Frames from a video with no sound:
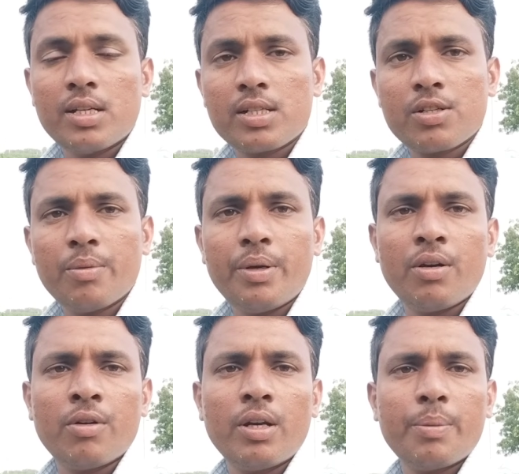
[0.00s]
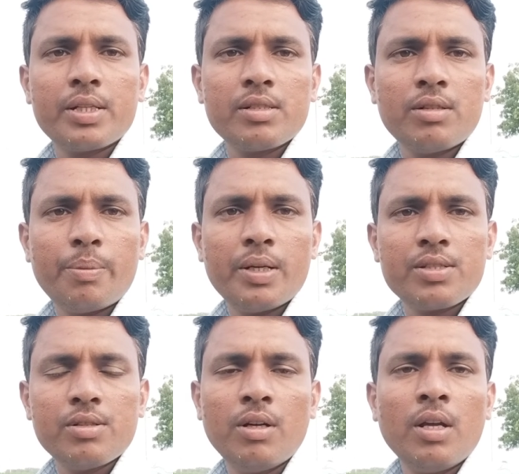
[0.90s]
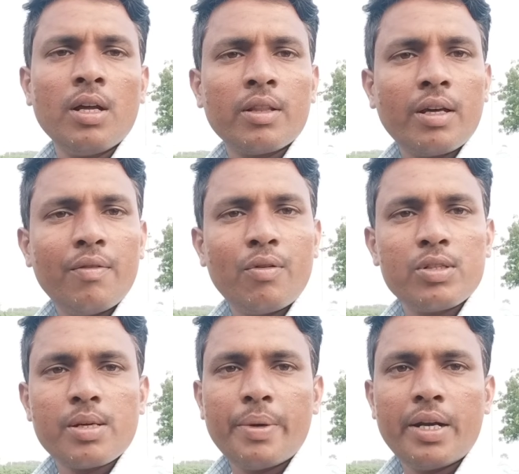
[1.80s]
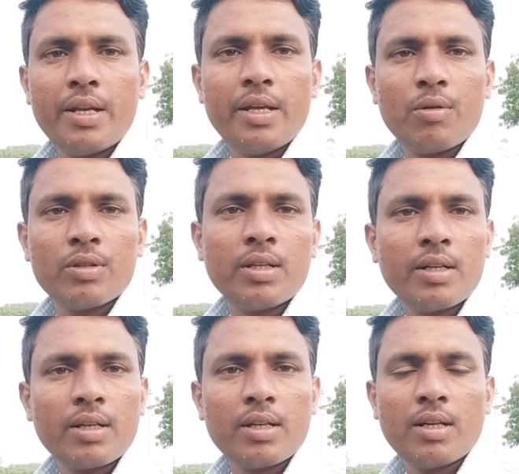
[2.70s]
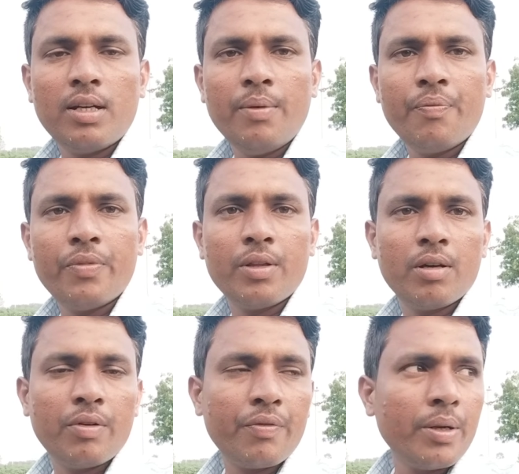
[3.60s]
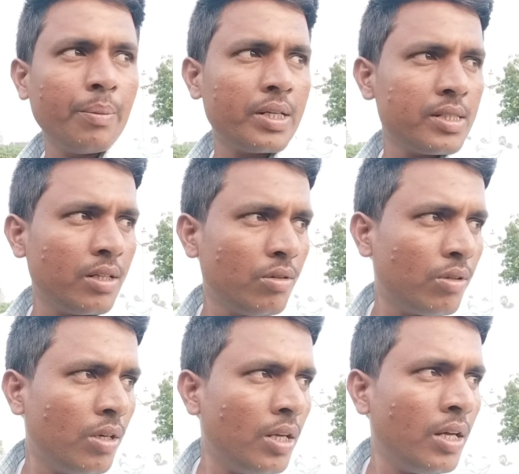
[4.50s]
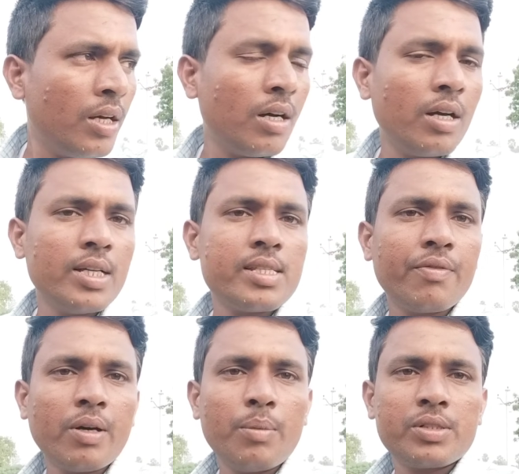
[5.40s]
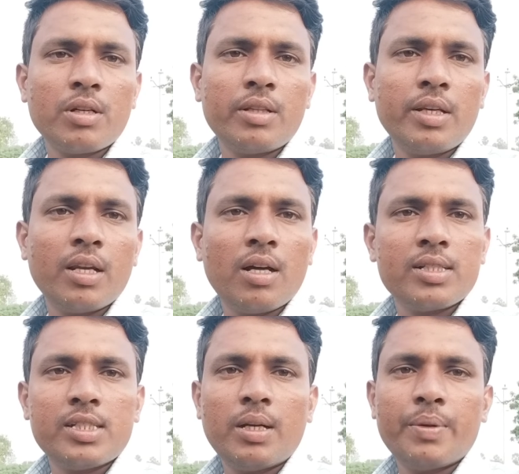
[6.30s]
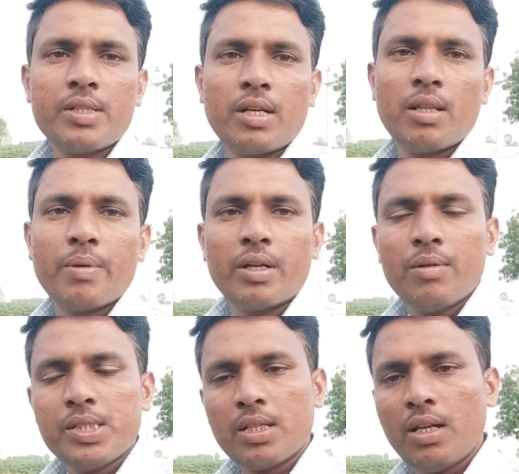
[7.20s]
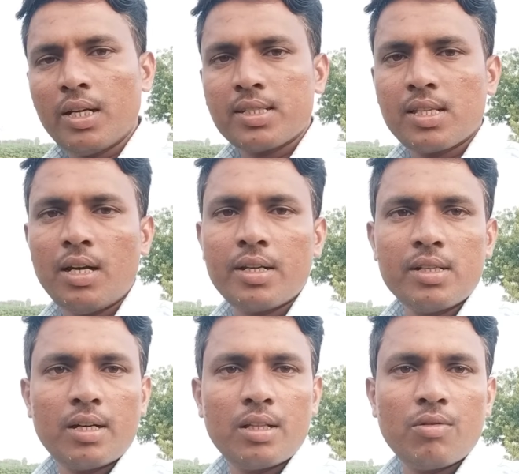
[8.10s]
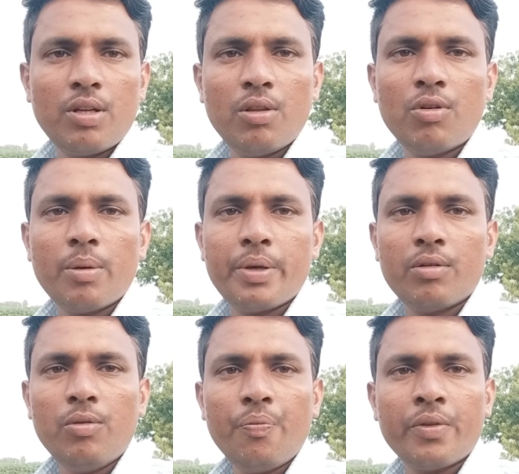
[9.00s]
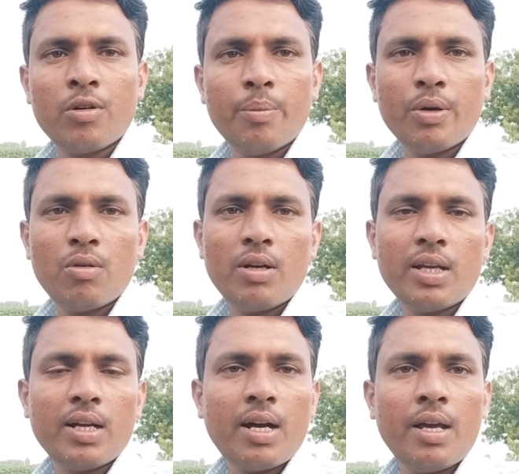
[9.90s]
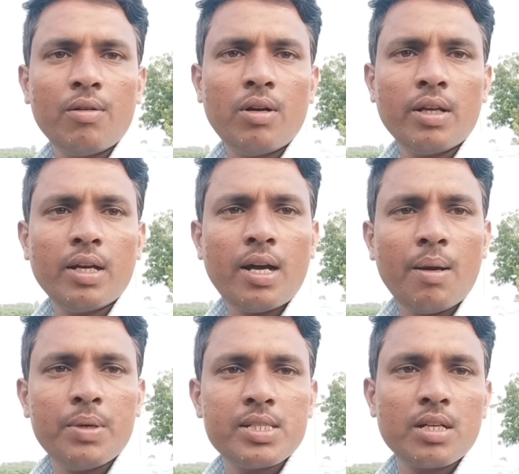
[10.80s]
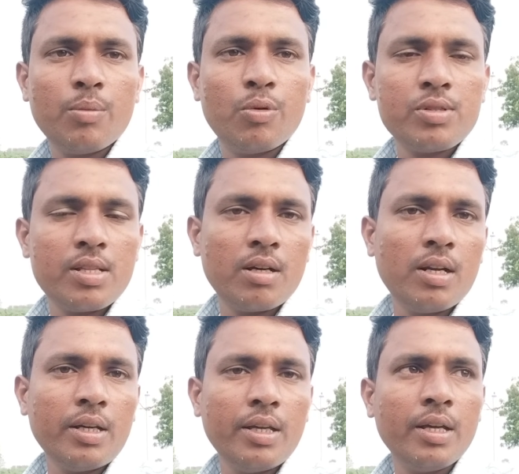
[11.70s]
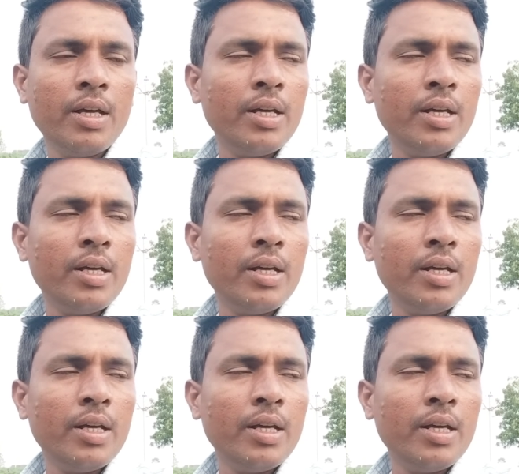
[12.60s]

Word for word: అజాక్స్టోబిన్ ట్వంటీ పర్సెంట్ ప్లస్ థైఫ్లూజమైడ్ అనే కొత్త టెక్నికల్ని ఫిఫ్టీన్ పర్సెంట్ ఎస్సీ ఫార్మినేషన్లో దీన్ని లాంచ్ చేయడం అయితే జరిగింది అనమాట చాలా ఎక్సలెంట్ రిజల్ట్ అయితే ఉంది ఇది కూడా మనకు కొమ్మకుళ్ళకి కాయకుళ్ళకి కాయమచ్చికి బూజు తెగుళ్ళకి